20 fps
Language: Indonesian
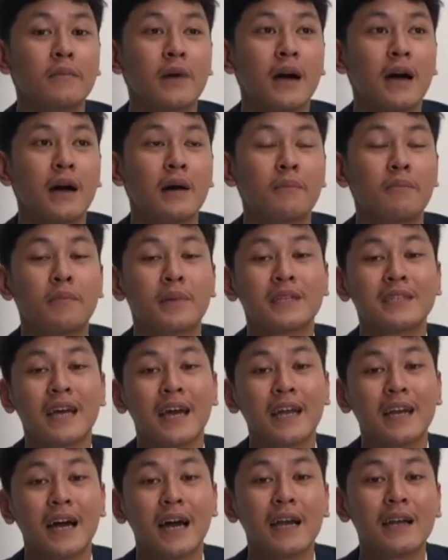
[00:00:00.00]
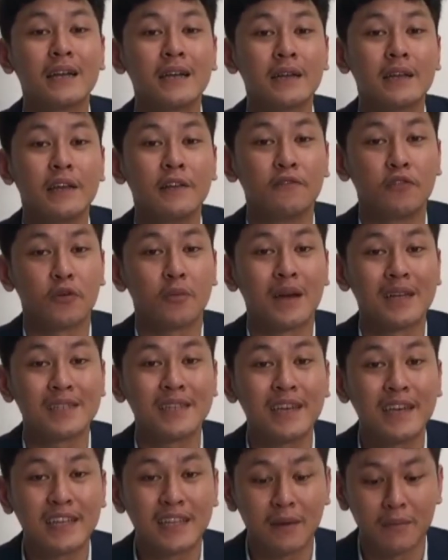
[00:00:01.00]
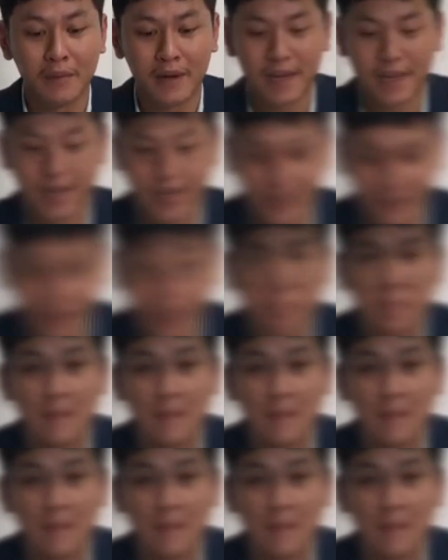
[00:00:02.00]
uh, percaya dengan informasi yang kita berikan.